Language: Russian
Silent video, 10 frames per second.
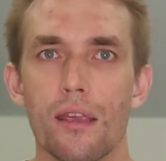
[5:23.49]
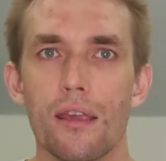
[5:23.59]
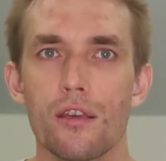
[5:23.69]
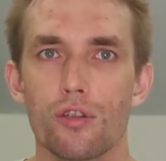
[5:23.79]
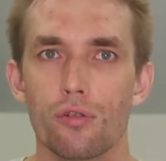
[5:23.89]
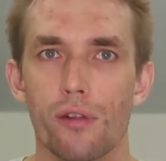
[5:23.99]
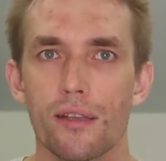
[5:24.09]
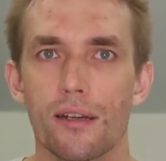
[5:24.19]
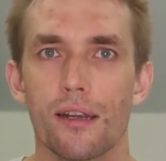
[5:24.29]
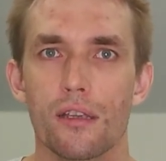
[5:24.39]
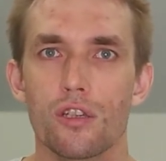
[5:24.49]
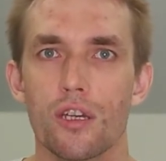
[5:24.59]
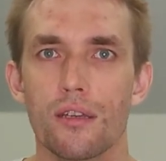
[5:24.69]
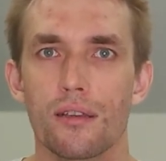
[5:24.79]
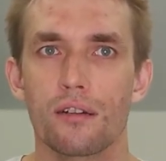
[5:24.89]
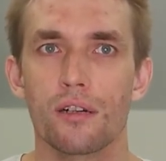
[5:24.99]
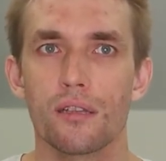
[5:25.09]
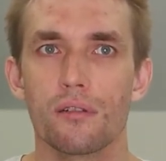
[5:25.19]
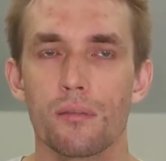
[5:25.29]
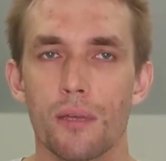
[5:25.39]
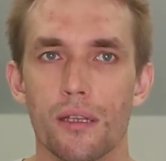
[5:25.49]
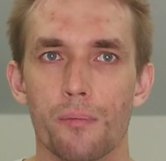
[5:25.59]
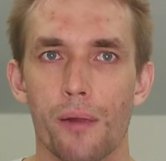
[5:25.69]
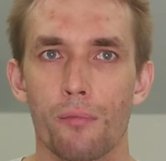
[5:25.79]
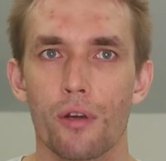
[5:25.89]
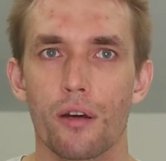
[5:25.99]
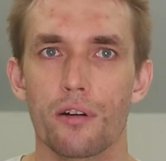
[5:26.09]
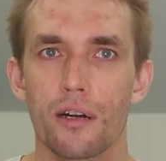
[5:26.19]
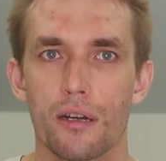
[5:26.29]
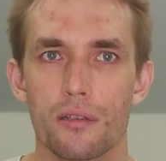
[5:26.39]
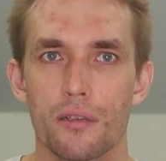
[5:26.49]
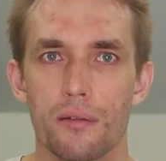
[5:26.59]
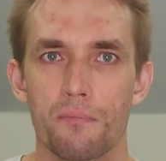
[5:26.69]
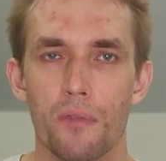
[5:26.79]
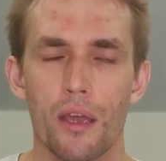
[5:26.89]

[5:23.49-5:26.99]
И еще ряд ограничений накладывает метод прямой коллокации.